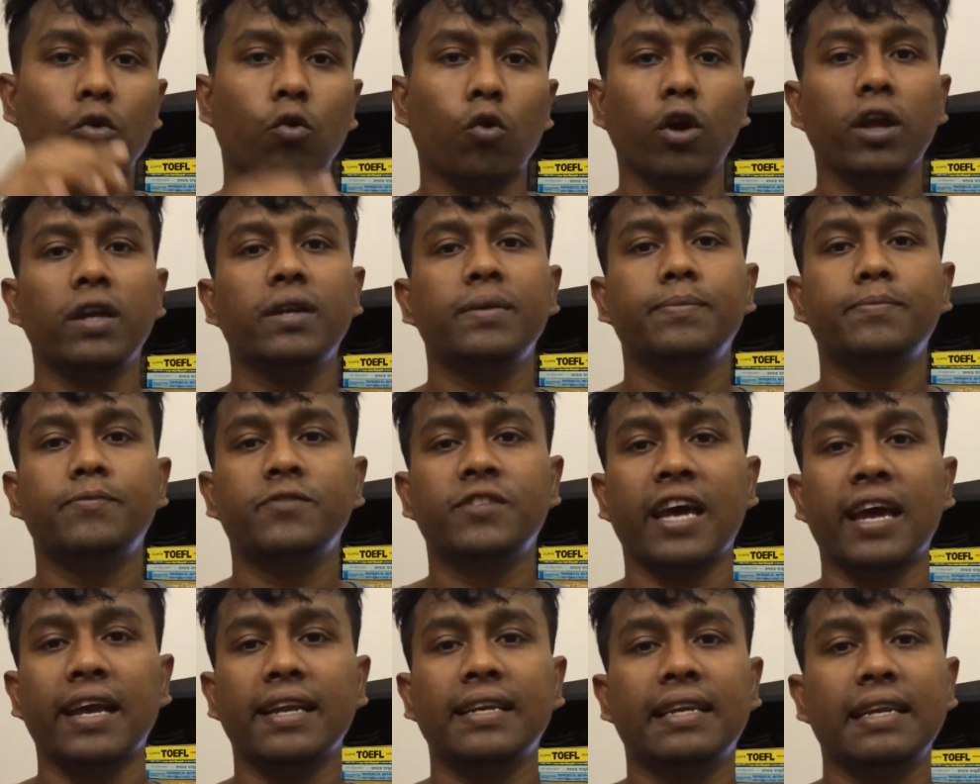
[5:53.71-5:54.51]

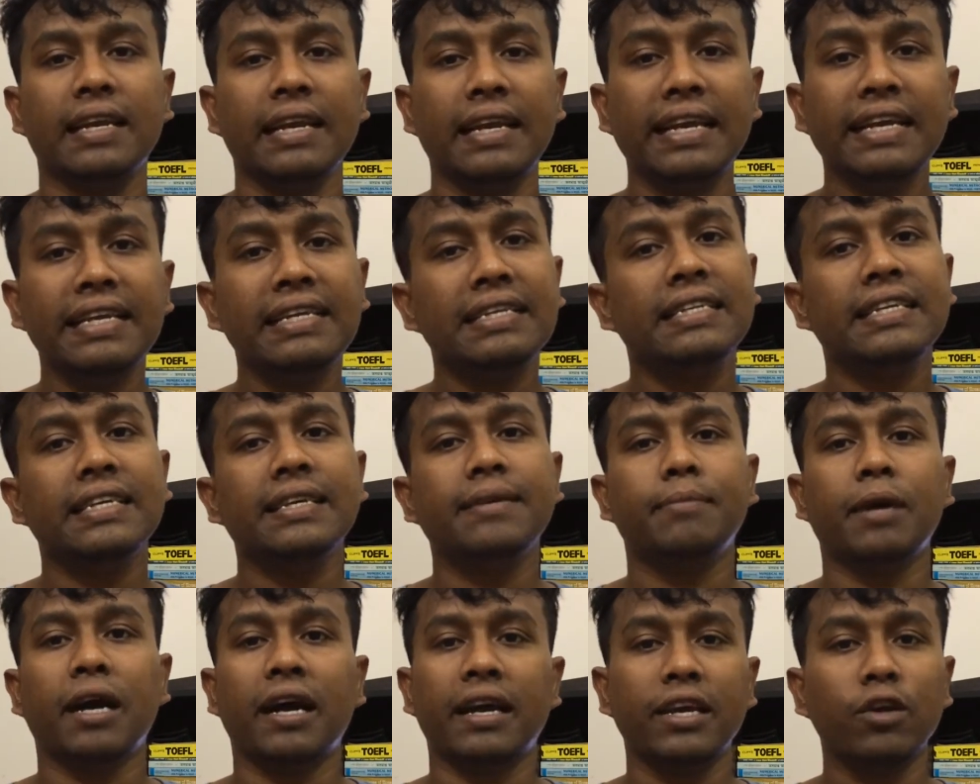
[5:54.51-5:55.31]
ওয়েবসাইট লিঙ্কটি
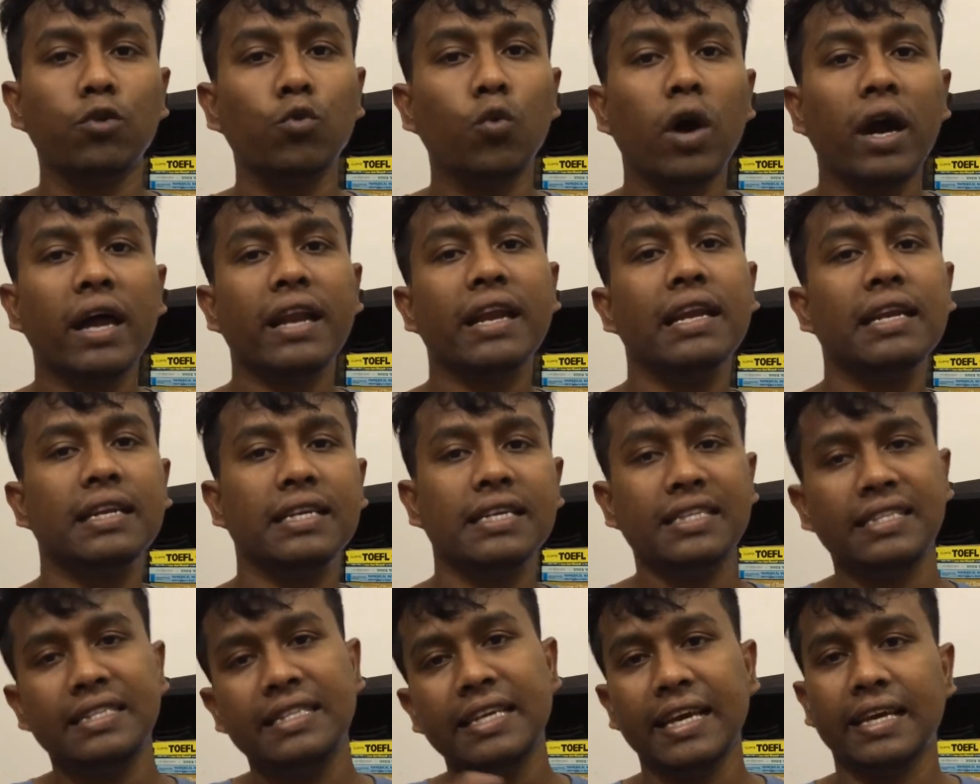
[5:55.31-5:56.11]
বা
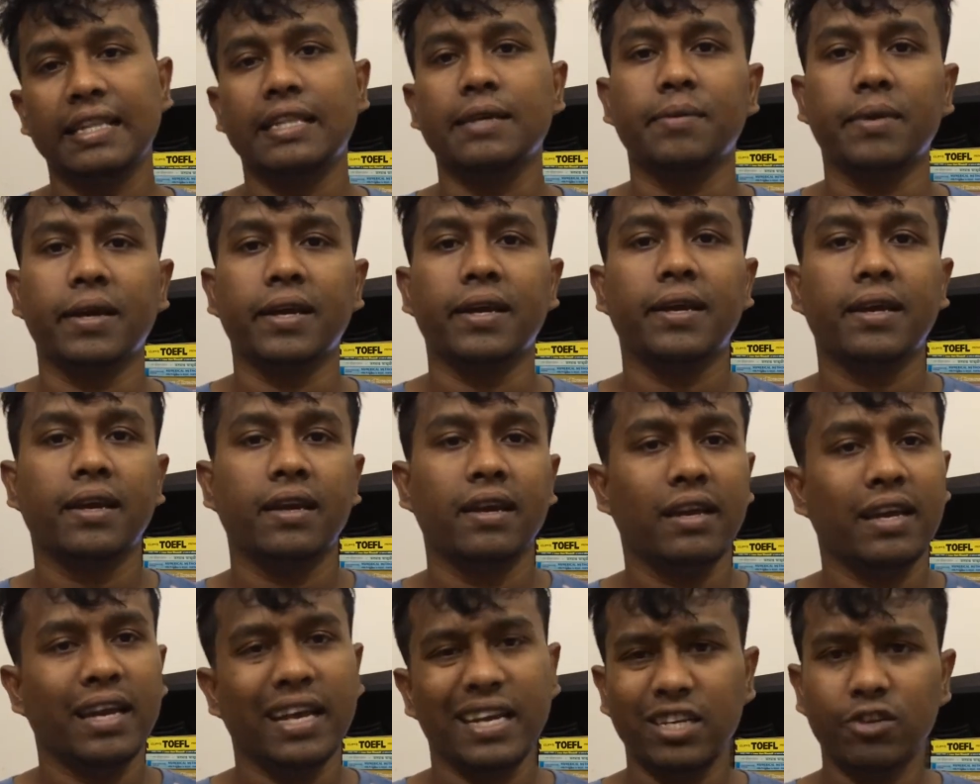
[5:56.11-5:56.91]
ইউআরএলটি দিয়ে দিবে
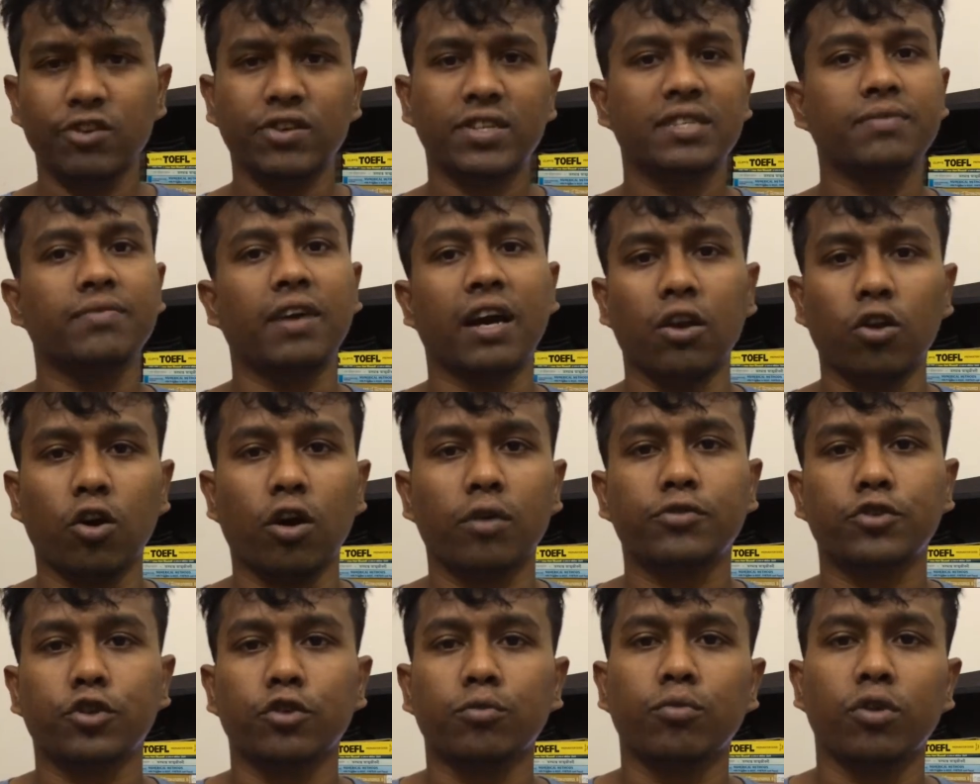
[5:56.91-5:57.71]
এটিও একটি ভালো
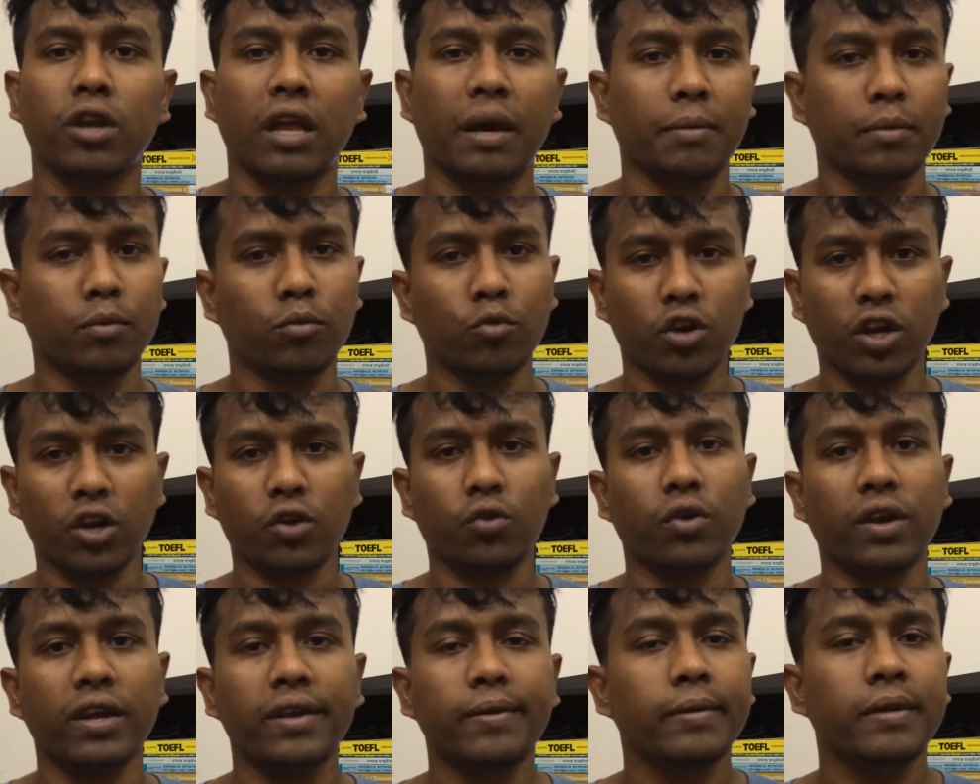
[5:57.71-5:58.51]
অপশন বলে আমি মনে
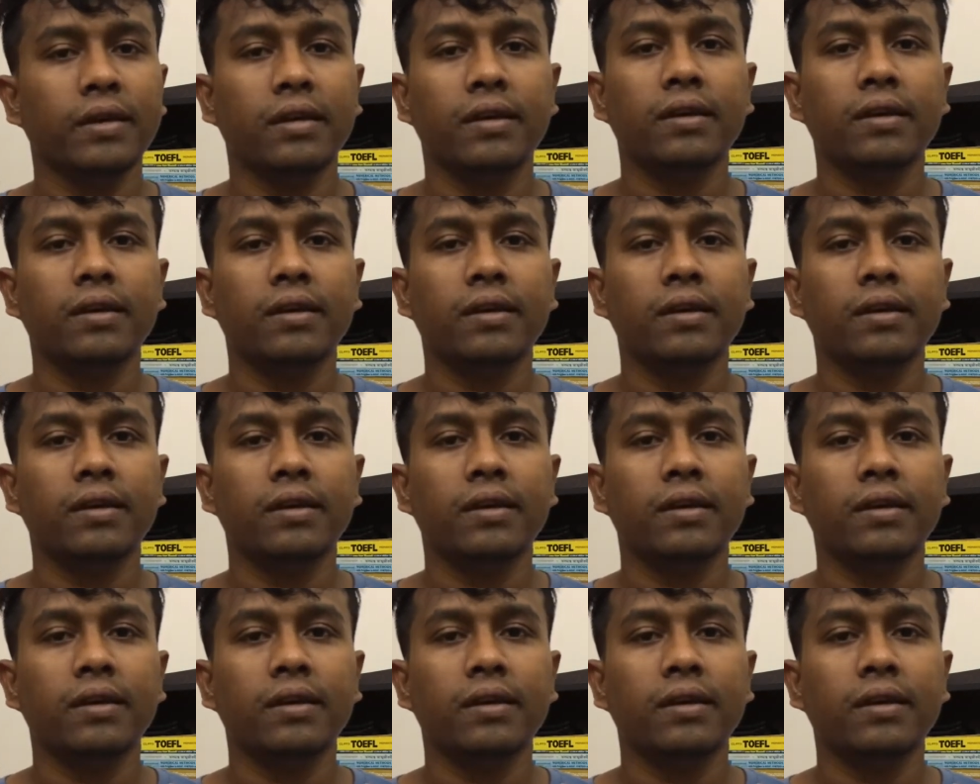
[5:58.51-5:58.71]
করি